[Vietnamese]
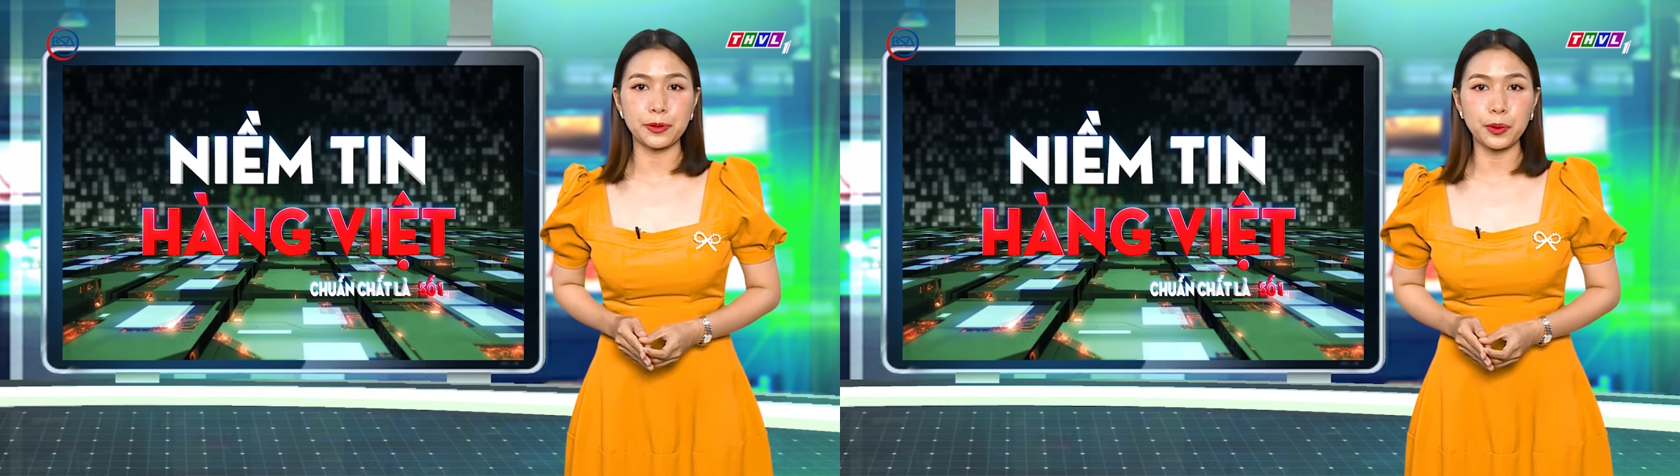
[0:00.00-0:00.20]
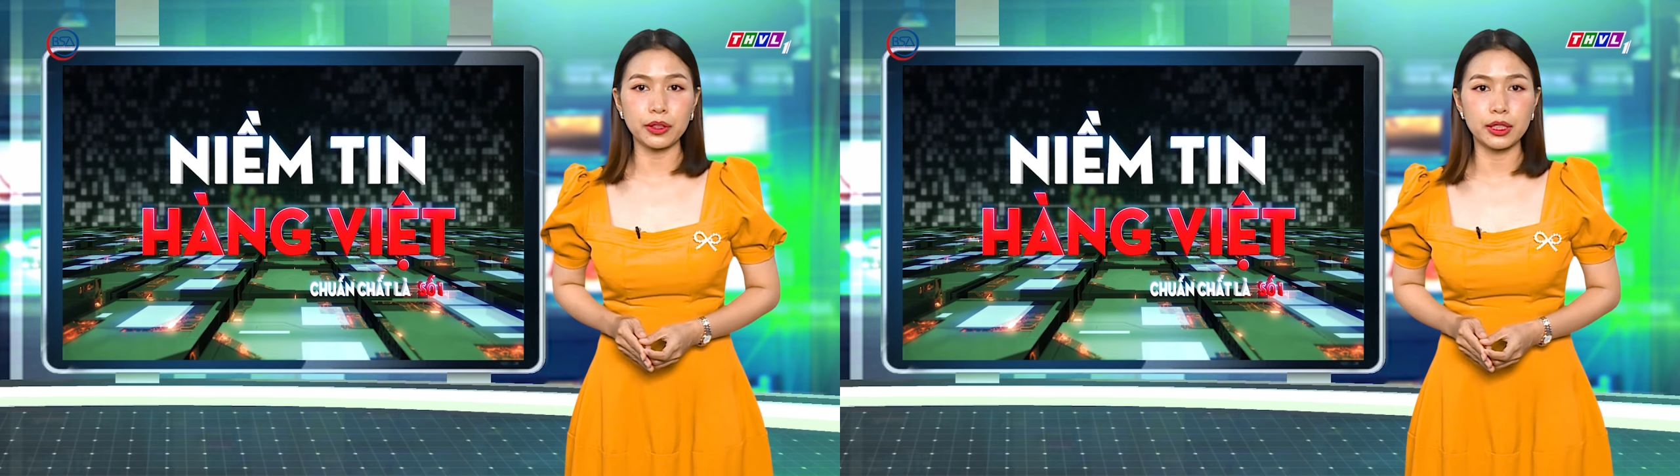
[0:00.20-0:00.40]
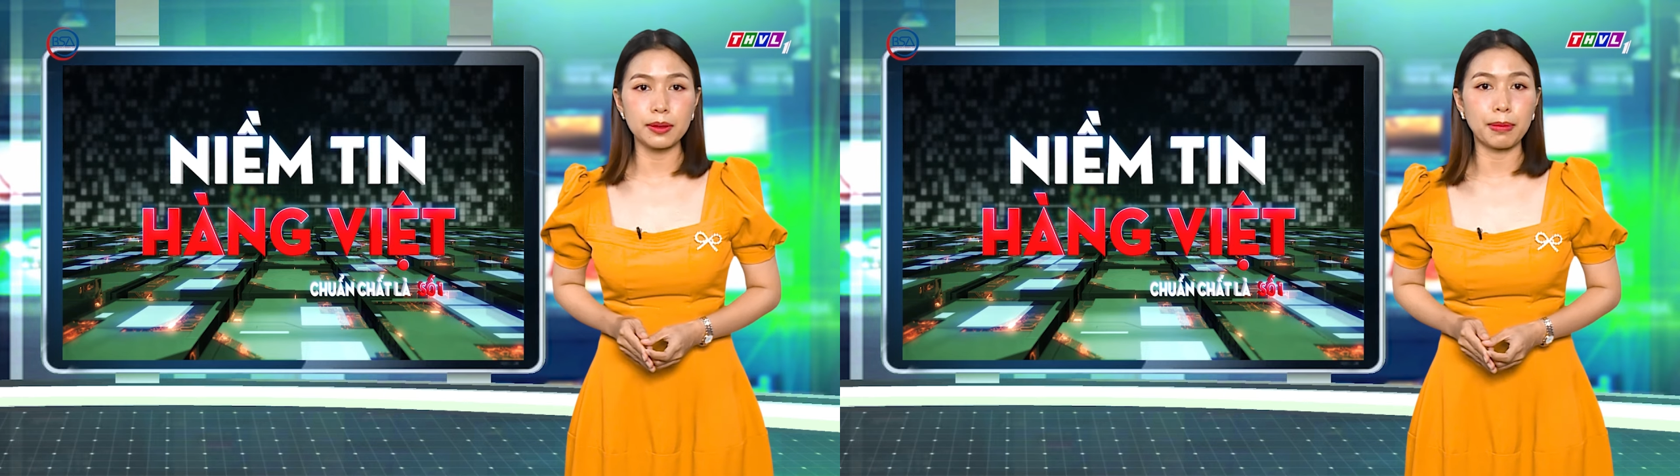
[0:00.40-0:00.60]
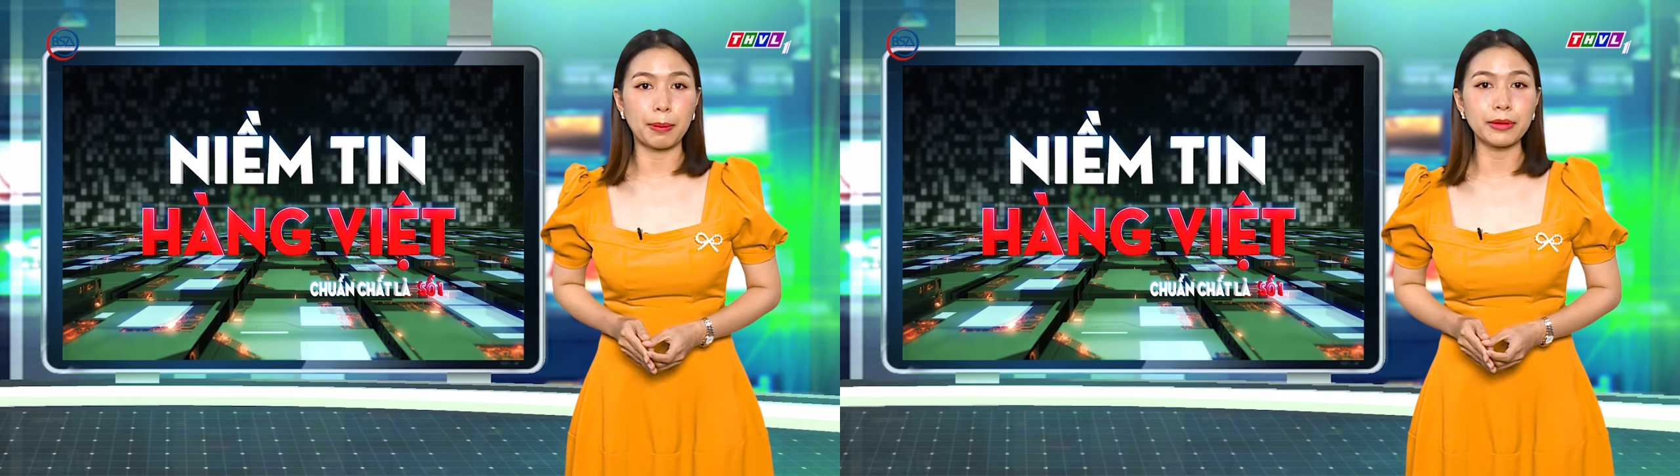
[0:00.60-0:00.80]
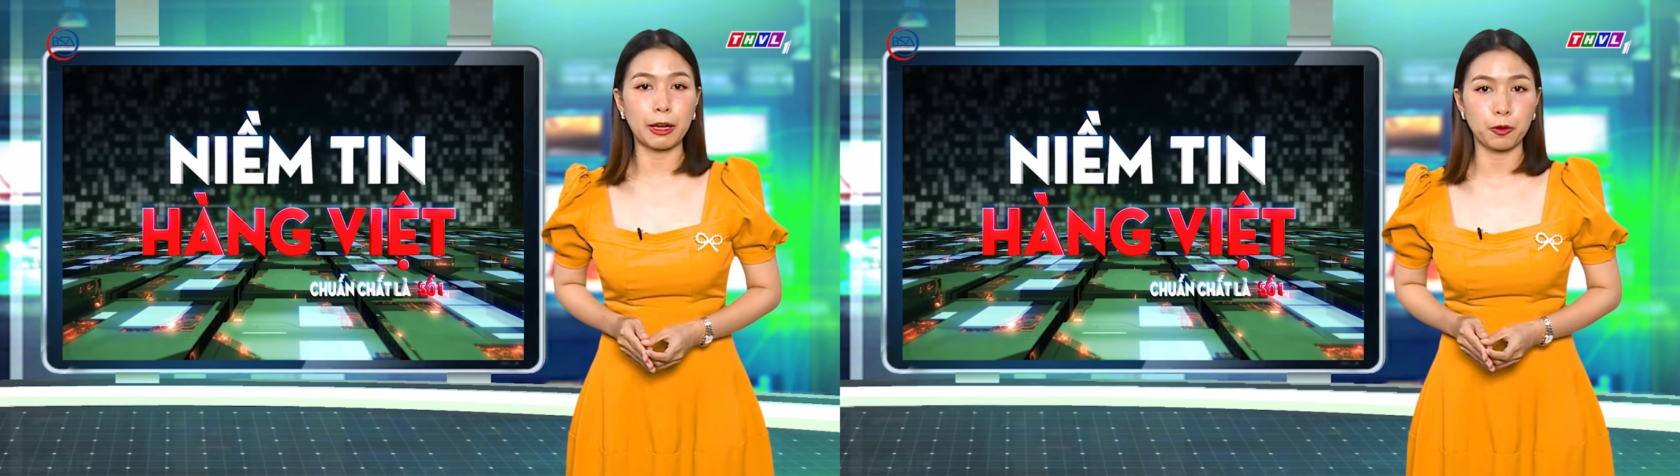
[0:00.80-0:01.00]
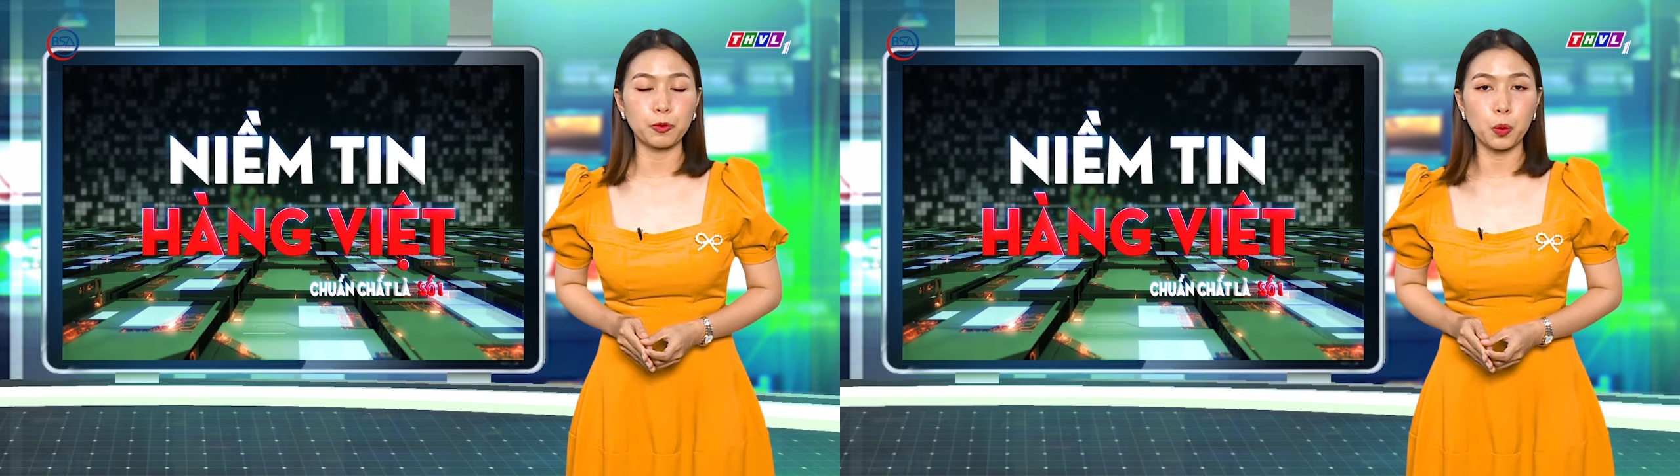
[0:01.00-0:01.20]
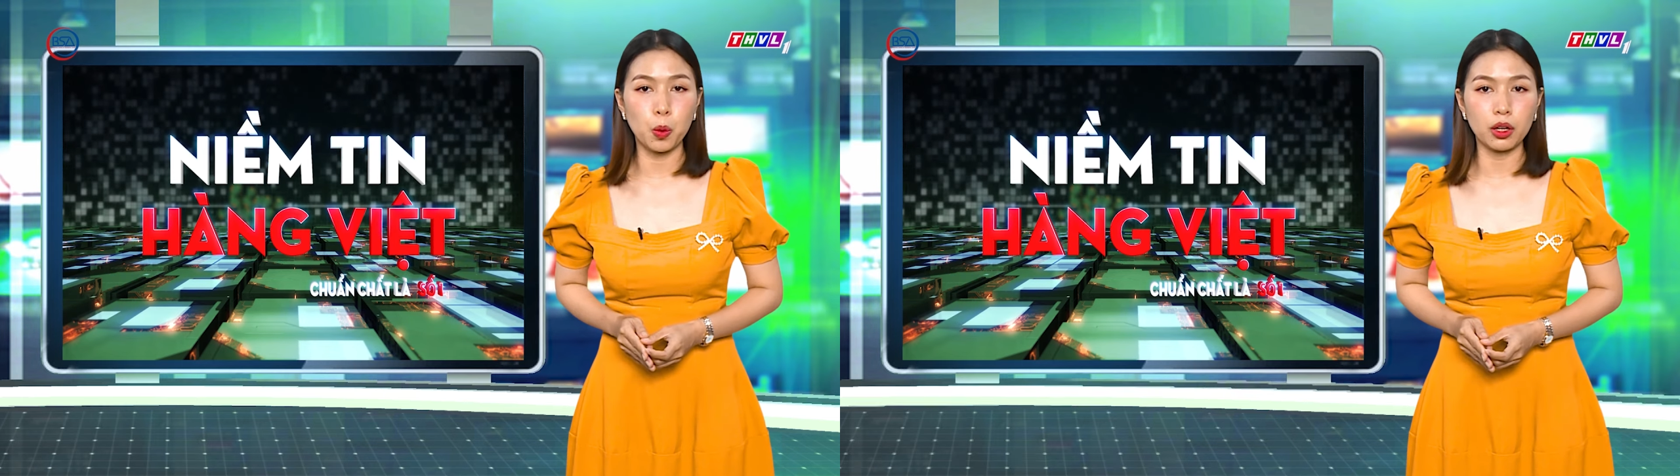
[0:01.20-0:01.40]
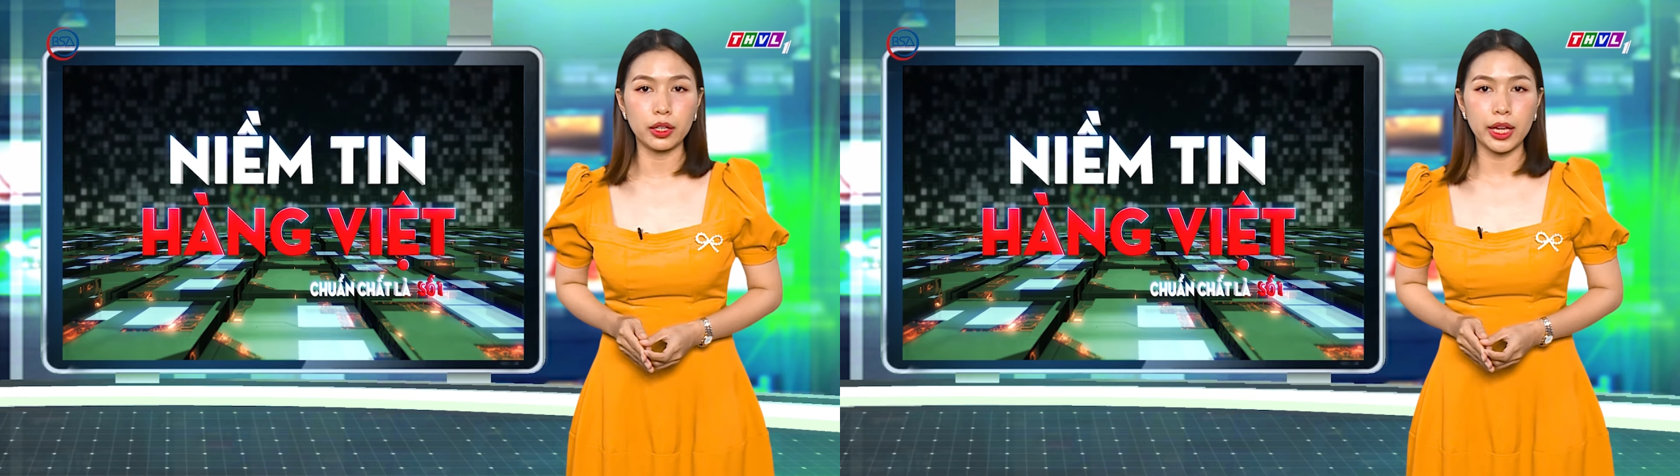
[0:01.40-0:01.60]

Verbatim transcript: xuất nước mắm thành phố Phú Quốc,